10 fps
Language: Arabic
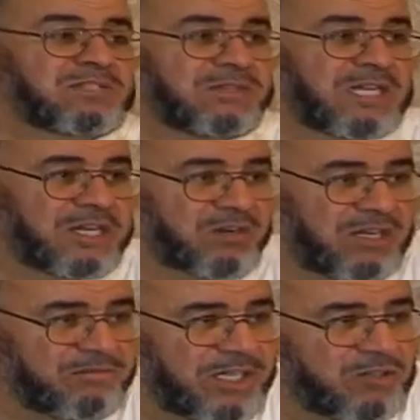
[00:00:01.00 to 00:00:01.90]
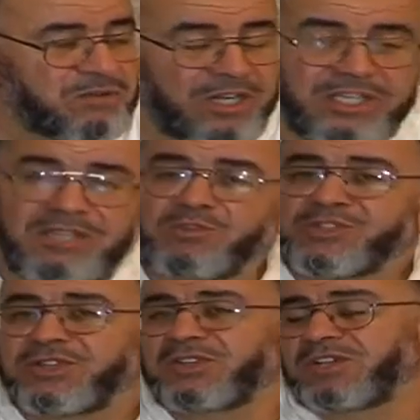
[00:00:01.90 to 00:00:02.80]
بسم الله الرحمن الرحيم
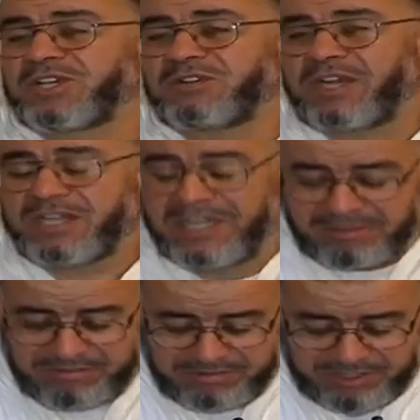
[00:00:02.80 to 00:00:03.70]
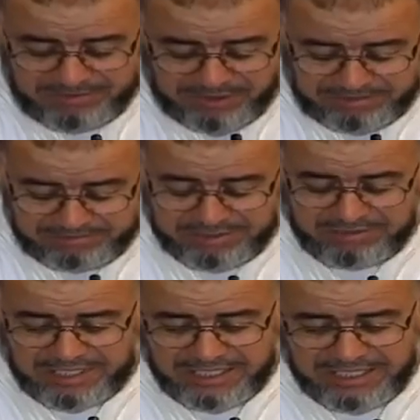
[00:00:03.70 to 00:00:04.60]
وصلى الله على حبيبنا محمد
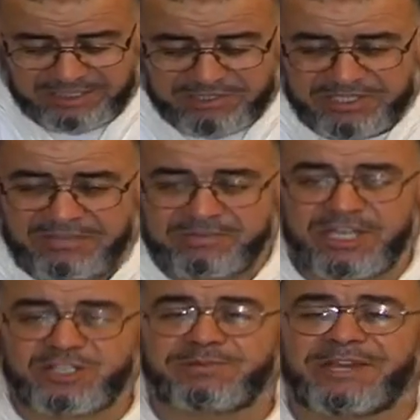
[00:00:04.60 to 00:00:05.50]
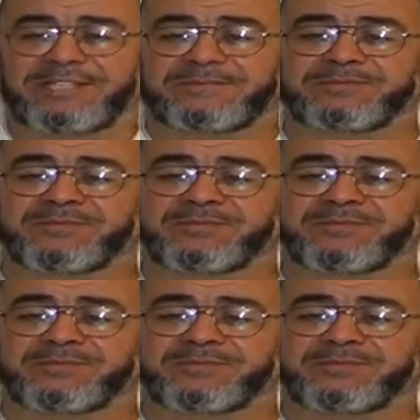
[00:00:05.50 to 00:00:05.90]
وعلى اله وصحبه اجمعين.